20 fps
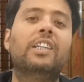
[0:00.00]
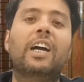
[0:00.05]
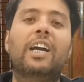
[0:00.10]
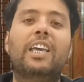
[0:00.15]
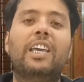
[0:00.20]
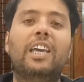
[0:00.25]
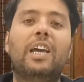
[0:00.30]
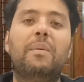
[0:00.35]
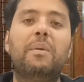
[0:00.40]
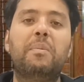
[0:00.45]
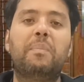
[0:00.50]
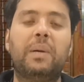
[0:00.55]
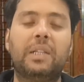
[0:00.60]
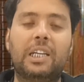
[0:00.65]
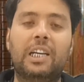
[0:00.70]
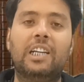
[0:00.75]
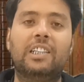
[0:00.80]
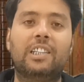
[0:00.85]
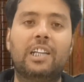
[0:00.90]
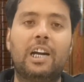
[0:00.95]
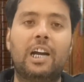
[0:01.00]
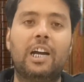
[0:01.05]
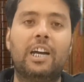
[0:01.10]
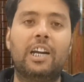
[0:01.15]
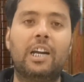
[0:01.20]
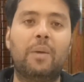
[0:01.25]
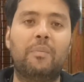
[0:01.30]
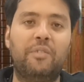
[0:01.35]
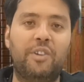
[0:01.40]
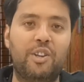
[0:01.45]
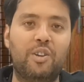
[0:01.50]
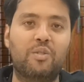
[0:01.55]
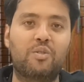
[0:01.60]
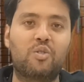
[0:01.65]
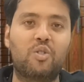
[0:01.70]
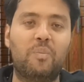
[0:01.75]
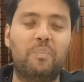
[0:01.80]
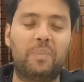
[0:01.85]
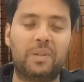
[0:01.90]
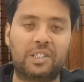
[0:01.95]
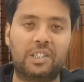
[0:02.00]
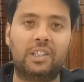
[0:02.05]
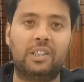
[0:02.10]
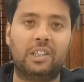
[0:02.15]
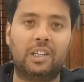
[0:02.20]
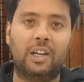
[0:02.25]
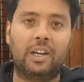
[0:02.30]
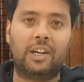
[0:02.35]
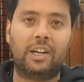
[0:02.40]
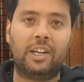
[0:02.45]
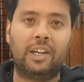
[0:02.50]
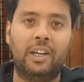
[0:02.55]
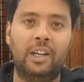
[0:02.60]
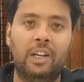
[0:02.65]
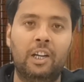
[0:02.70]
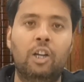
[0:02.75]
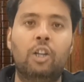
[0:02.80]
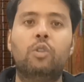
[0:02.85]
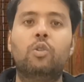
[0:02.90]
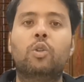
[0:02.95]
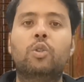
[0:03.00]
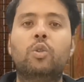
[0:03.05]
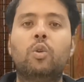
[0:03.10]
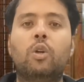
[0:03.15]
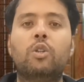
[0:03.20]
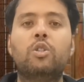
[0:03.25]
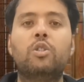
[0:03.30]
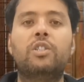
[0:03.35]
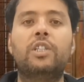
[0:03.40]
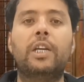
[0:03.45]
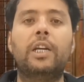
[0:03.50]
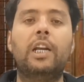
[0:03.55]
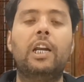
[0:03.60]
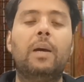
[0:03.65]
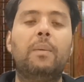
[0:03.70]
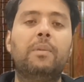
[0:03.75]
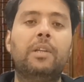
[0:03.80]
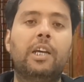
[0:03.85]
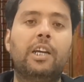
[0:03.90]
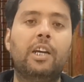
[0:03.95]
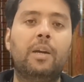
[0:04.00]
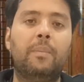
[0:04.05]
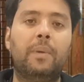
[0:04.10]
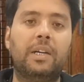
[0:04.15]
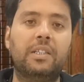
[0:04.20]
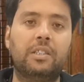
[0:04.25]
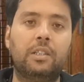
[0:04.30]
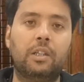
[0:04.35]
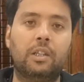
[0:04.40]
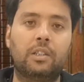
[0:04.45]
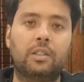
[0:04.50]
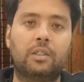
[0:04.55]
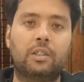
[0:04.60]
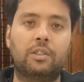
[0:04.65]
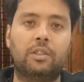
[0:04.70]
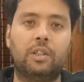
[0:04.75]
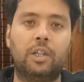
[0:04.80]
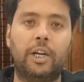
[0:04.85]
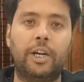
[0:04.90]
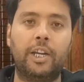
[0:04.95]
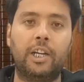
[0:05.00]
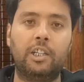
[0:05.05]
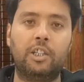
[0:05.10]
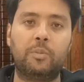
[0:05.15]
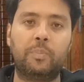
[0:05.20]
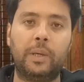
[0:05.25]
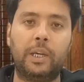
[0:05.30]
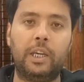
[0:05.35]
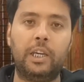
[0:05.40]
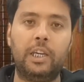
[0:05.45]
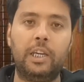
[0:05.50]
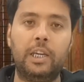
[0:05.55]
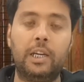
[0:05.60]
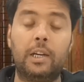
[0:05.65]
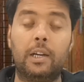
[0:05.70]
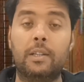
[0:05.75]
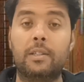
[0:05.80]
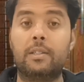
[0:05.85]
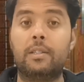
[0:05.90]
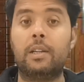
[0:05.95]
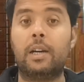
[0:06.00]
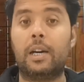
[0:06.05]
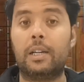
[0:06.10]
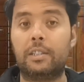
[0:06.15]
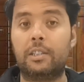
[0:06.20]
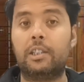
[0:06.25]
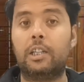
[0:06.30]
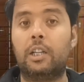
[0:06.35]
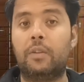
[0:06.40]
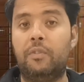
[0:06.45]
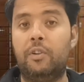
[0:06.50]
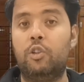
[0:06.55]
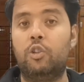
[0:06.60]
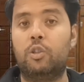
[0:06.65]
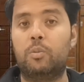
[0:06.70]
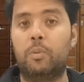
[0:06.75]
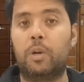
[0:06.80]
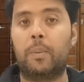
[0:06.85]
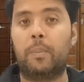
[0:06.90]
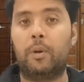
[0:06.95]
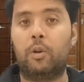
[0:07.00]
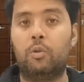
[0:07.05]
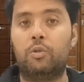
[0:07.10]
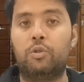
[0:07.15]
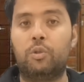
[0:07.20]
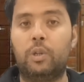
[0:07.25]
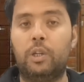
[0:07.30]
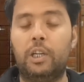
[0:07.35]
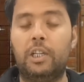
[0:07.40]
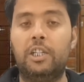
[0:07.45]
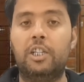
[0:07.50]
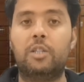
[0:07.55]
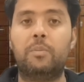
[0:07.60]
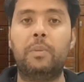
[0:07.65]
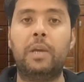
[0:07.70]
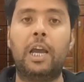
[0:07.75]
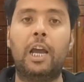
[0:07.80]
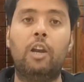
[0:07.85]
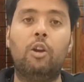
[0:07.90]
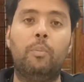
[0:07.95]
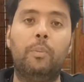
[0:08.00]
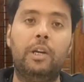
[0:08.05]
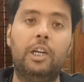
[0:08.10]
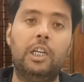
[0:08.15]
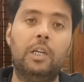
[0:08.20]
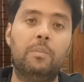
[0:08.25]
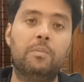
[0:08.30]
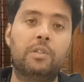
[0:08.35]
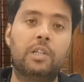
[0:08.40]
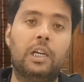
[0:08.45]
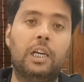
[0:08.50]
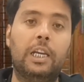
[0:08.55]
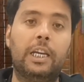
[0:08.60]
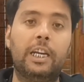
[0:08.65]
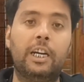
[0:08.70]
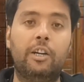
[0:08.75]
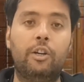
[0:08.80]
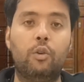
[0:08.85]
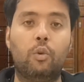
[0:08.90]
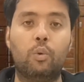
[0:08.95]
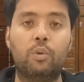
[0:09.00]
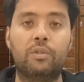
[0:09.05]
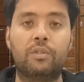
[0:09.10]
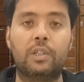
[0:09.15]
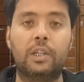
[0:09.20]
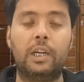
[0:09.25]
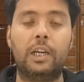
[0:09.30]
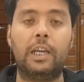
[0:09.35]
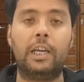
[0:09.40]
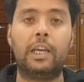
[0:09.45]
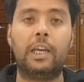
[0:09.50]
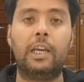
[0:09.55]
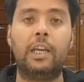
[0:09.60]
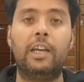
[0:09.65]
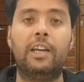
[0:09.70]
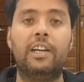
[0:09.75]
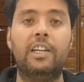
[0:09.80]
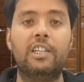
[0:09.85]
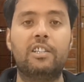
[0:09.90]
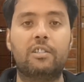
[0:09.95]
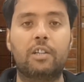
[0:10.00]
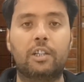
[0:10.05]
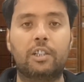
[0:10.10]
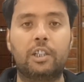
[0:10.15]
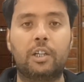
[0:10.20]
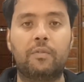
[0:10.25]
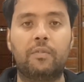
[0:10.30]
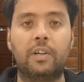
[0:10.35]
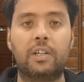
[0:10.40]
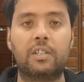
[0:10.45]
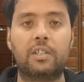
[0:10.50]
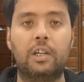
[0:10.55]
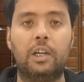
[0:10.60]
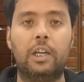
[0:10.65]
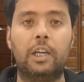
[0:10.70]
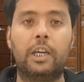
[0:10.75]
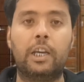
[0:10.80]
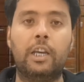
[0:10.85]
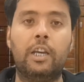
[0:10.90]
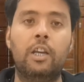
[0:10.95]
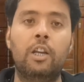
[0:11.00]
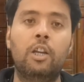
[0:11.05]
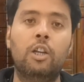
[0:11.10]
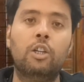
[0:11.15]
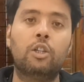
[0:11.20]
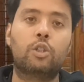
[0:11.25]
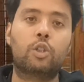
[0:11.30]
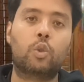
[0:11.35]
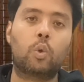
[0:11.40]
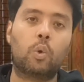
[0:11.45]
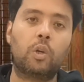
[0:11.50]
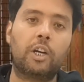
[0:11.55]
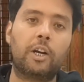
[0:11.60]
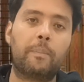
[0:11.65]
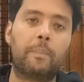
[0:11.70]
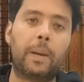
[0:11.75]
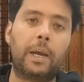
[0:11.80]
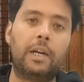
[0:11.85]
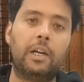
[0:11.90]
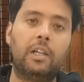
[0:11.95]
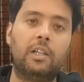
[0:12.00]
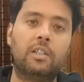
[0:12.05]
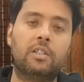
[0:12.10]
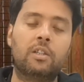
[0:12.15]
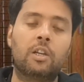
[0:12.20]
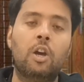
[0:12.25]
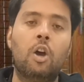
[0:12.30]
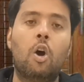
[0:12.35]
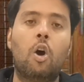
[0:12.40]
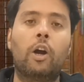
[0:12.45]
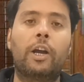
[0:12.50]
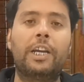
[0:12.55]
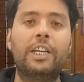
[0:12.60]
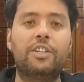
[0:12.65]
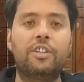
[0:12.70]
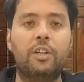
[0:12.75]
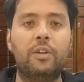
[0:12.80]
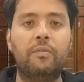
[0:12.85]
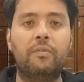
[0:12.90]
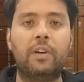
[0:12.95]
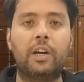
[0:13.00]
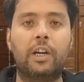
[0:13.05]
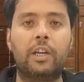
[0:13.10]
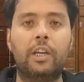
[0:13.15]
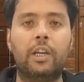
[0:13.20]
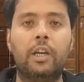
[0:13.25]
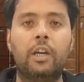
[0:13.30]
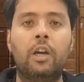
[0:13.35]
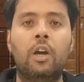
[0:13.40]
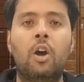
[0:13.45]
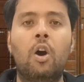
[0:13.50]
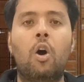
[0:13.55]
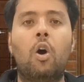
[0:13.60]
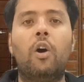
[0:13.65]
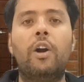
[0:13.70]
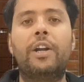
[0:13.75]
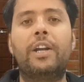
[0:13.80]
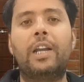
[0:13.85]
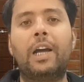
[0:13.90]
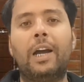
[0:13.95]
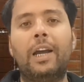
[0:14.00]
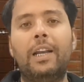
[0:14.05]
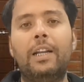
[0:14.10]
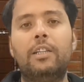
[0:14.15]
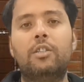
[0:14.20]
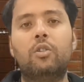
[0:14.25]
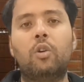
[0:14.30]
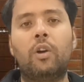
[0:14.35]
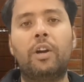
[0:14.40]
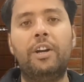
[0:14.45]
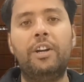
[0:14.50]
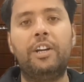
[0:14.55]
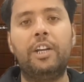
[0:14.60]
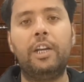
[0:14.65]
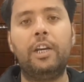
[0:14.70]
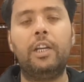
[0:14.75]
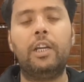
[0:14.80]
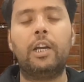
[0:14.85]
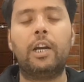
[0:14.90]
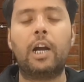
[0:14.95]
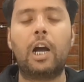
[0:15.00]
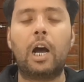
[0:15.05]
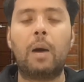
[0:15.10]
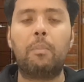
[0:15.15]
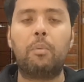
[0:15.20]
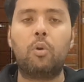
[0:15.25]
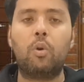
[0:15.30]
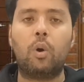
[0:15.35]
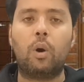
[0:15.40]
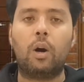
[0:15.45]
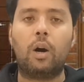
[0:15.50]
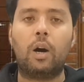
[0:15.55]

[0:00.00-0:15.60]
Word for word: ताकि हमें पता लगता रहा करें आप वीडियो को पसंद कर रहे हैं दोस्तों और जो चैनल आप देख रहे हैं माजिन कंस्ट्रक्शन आइडियाज इस पर एक हजार से ज्यादा वीडियोस मुकम्मल हो चुकी हैं जिसमें एलुमिनियम से लेके डोर से लेके ग्रे स्ट्रक्चर वर्क से लेके सोलर पैनल्स किचन वर्किंग और टाइल्स और इंटीरियर आपको